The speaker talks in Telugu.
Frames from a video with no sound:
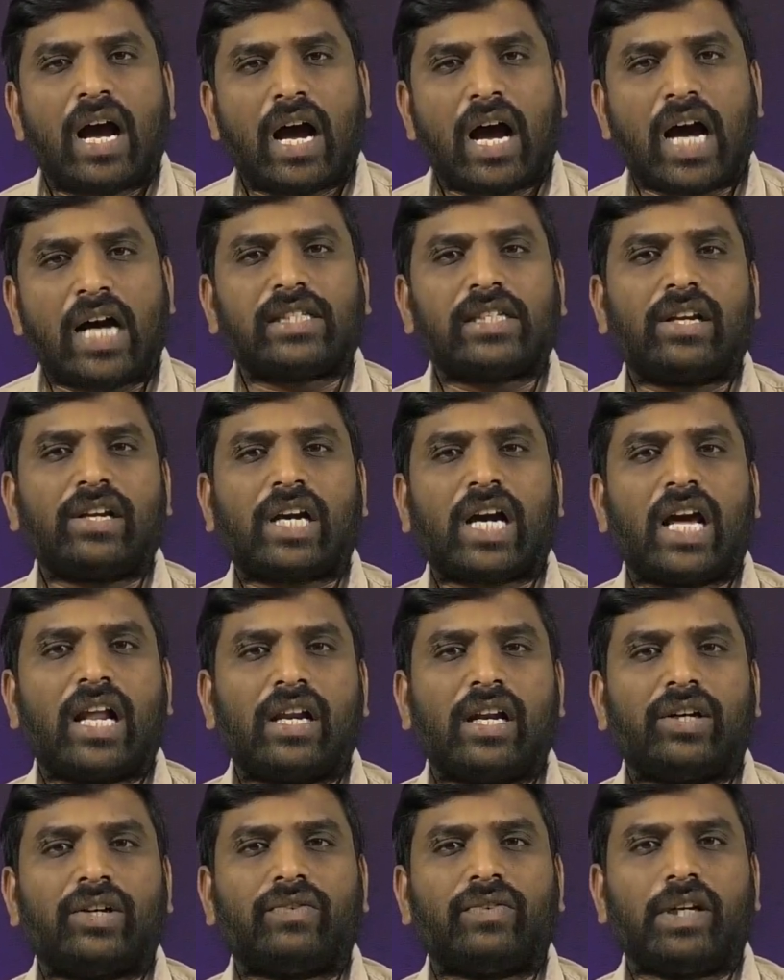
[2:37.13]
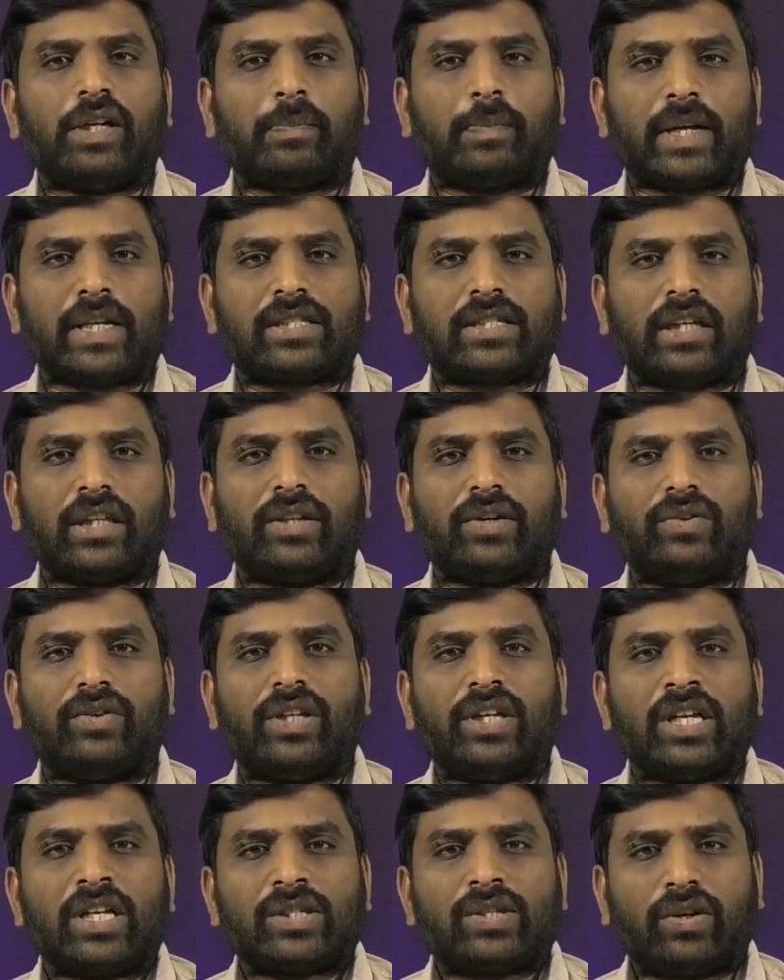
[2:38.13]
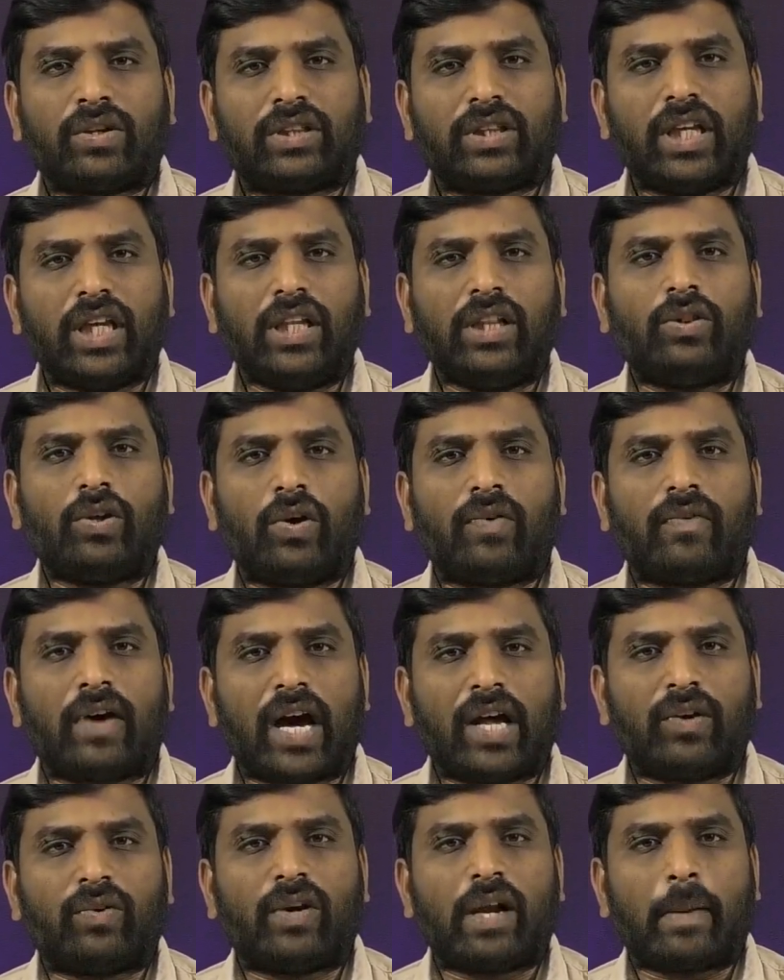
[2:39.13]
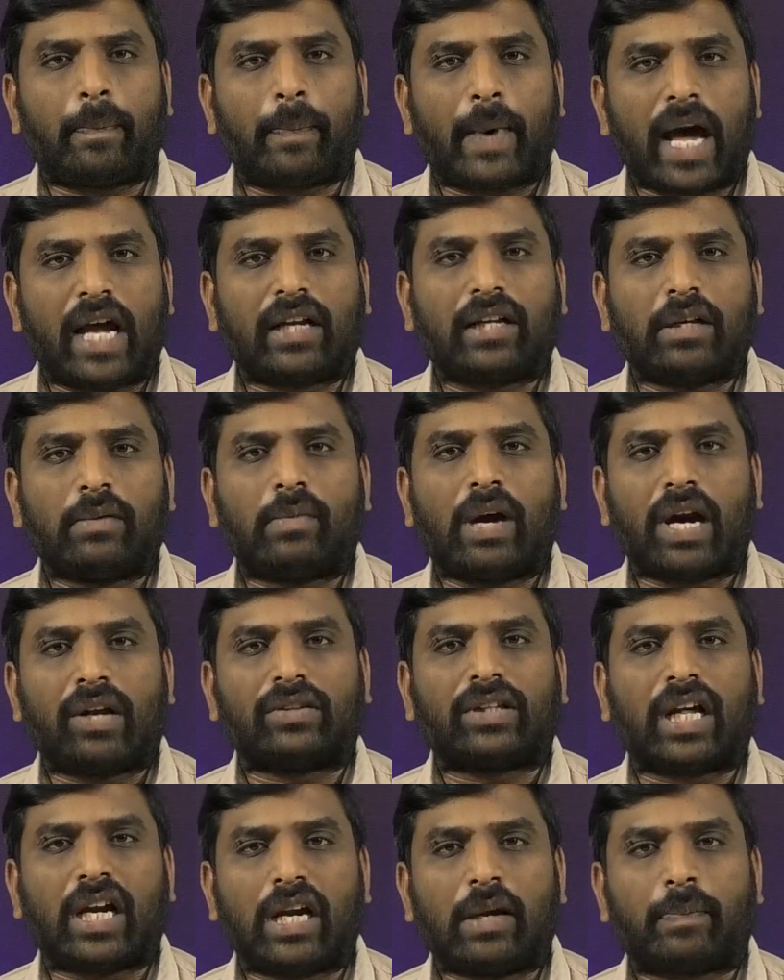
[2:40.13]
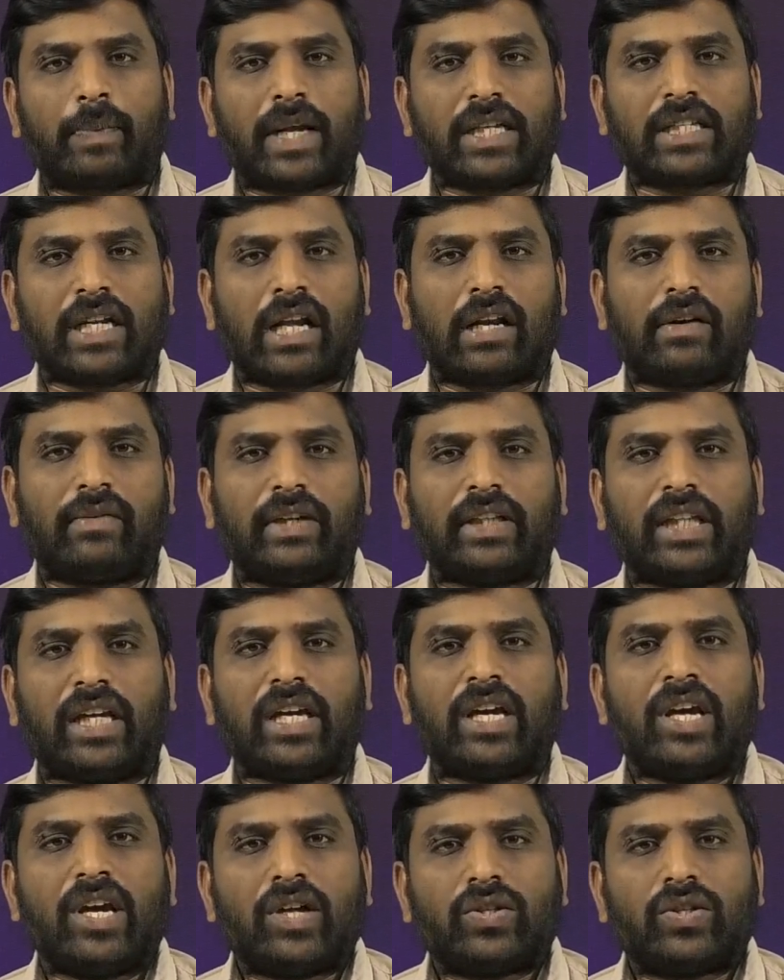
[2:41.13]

హాజరు కాలేనటువంటి పరిస్థితి అయితే ఉంది సో దీంతో వారు కూడా పార్టీ మారుతారనే ప్రచారం అయితే